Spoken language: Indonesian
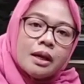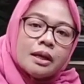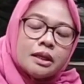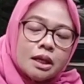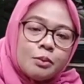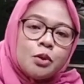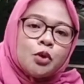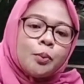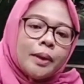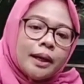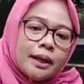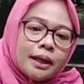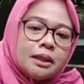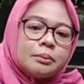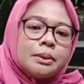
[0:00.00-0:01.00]
yang
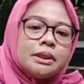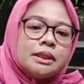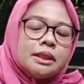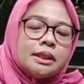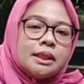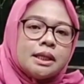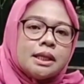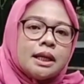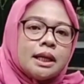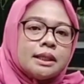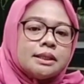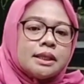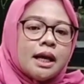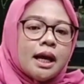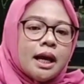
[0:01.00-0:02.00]
merupakan pendiri
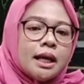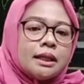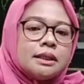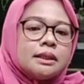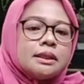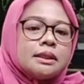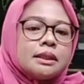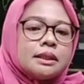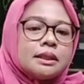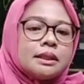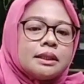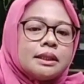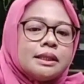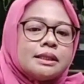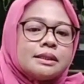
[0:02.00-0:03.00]
kerajaan
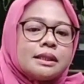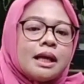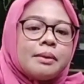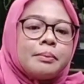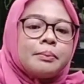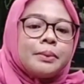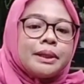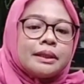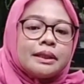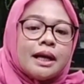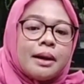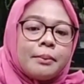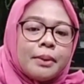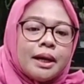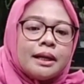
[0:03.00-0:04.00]
Islam
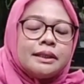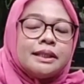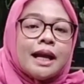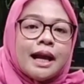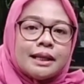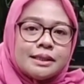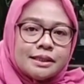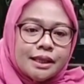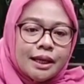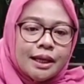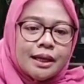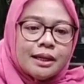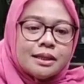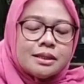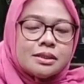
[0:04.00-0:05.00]
pertama di
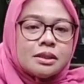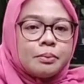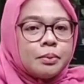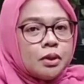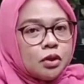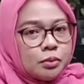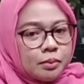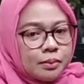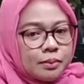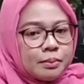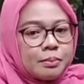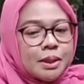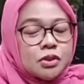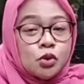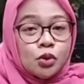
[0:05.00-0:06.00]
Aceh sebelum
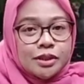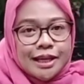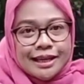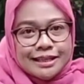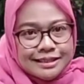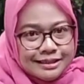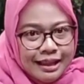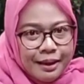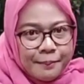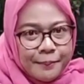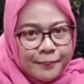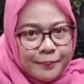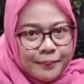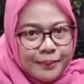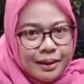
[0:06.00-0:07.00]
masuknya Islam
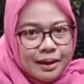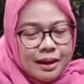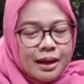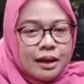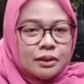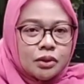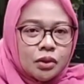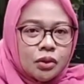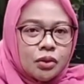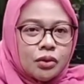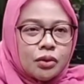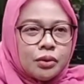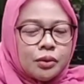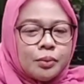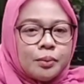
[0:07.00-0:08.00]

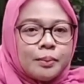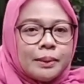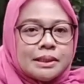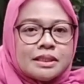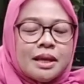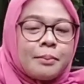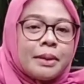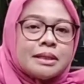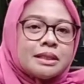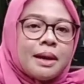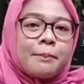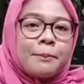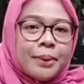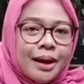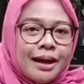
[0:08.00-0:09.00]
atau masa-masa
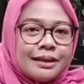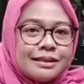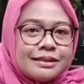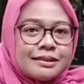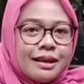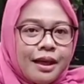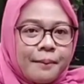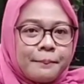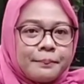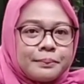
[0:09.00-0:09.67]
pra-Islam.